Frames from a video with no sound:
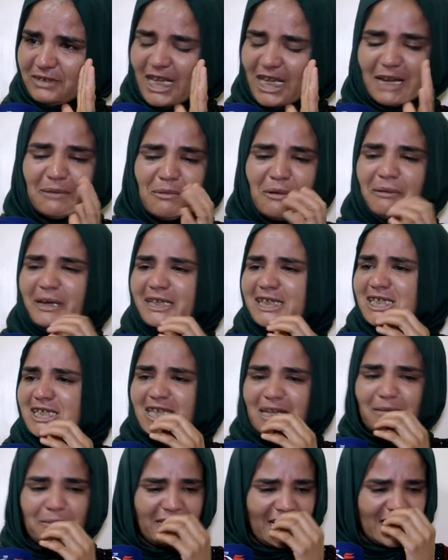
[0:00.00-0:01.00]
ده انا ما
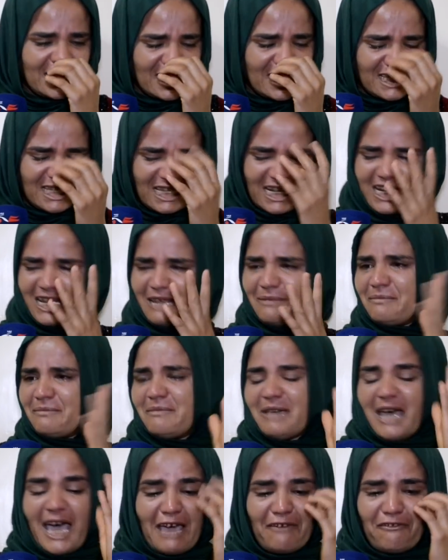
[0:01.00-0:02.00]
المدرسه تسيري لها
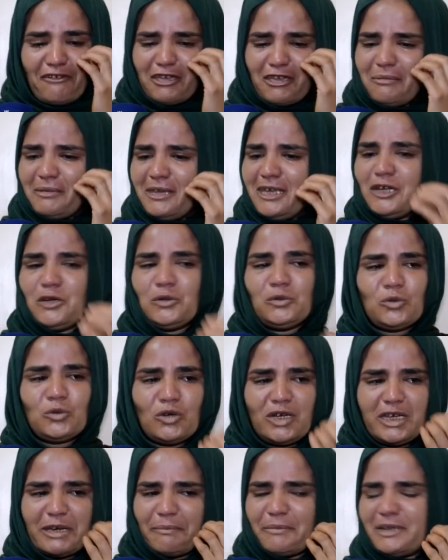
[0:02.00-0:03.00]
فهميني
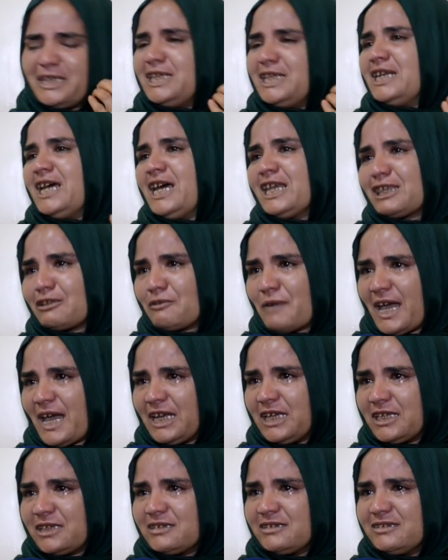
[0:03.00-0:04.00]
ويقول لي امي ديري على
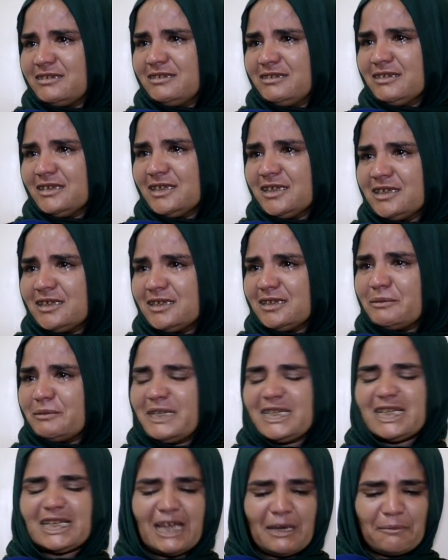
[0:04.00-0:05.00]
طوالي
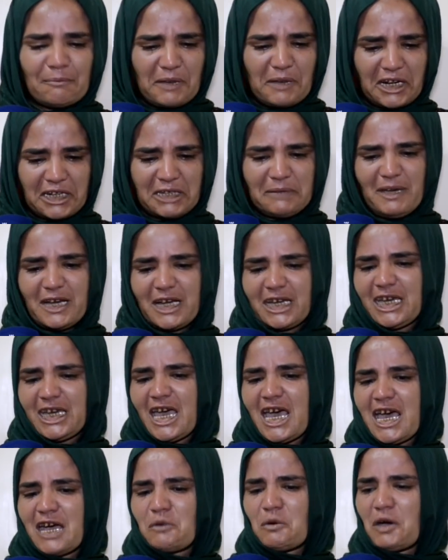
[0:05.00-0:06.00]
كنت نتعمر هي
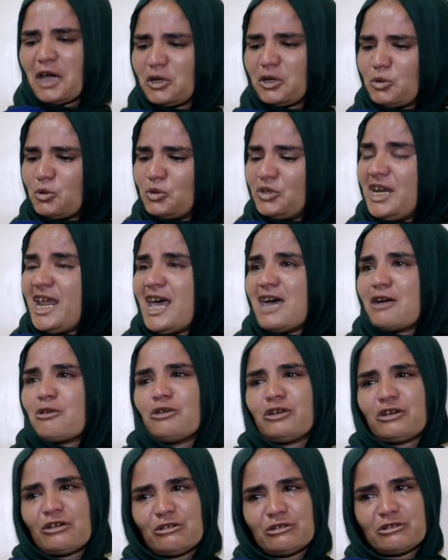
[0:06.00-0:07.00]
بهكاك واخا نكون
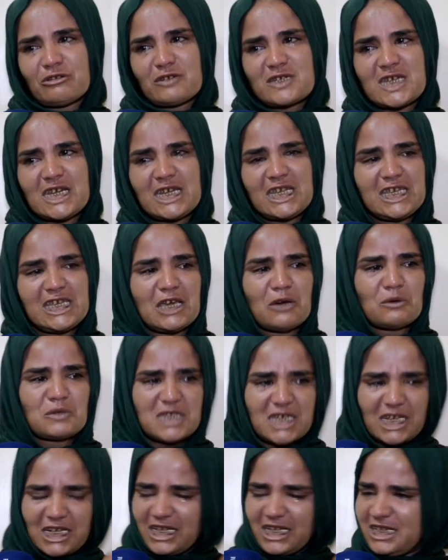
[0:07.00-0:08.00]
ناكل نغسل ليا
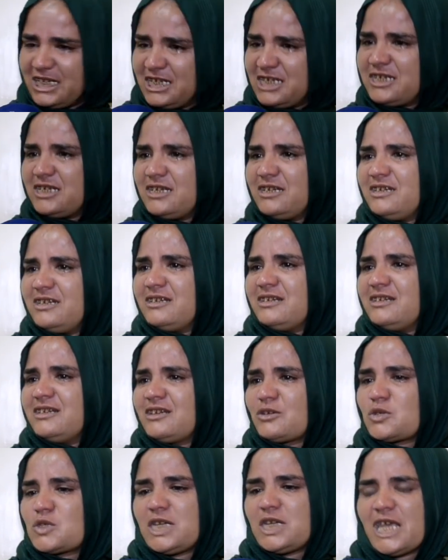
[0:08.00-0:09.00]
ونسير
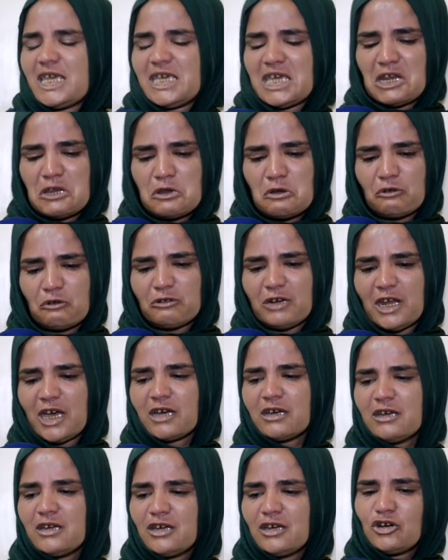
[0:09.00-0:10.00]
نغسل هي
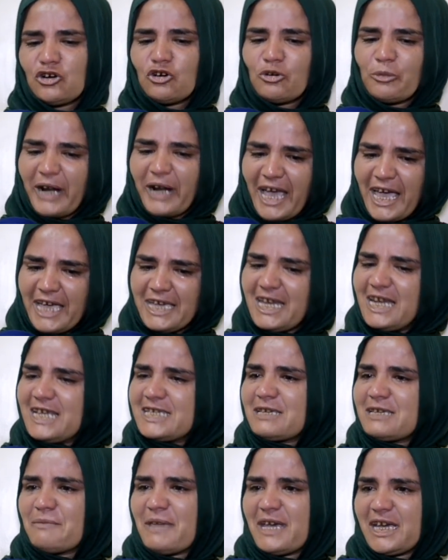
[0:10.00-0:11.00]
الاولى ومرا هي
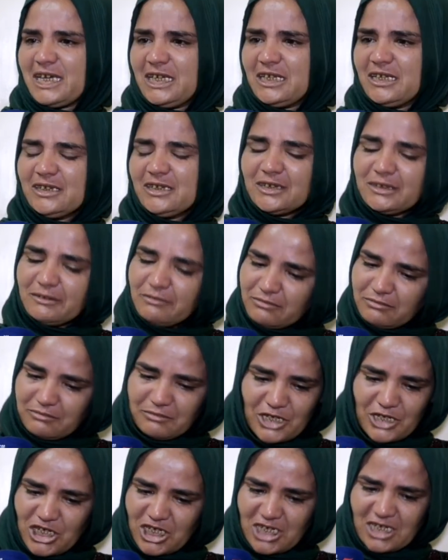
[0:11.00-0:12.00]
لازم ماكين
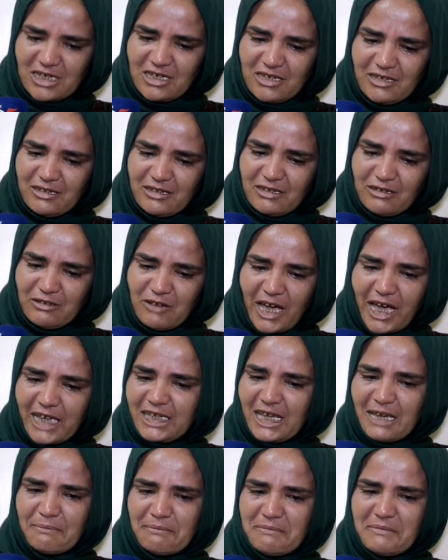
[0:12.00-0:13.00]
ماشي واخا
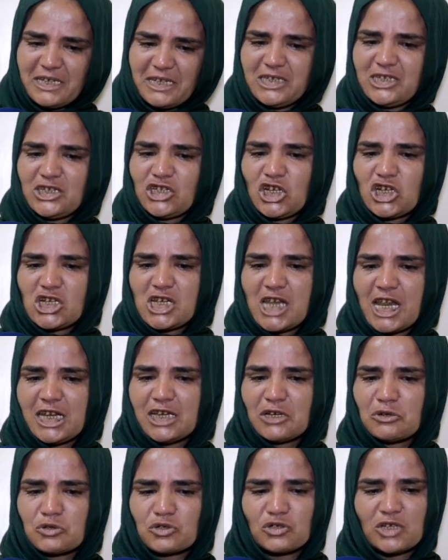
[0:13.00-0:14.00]
تا تشيش
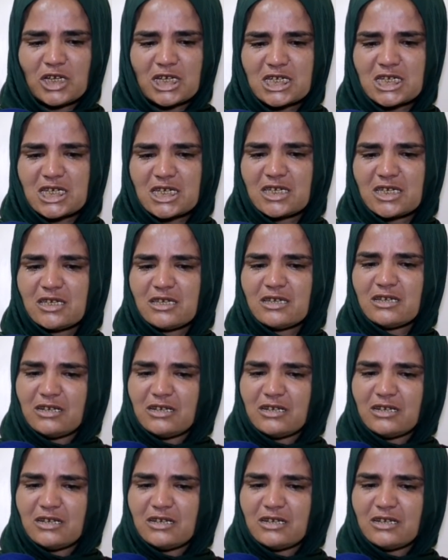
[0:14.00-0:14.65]
ليك وشي داكشي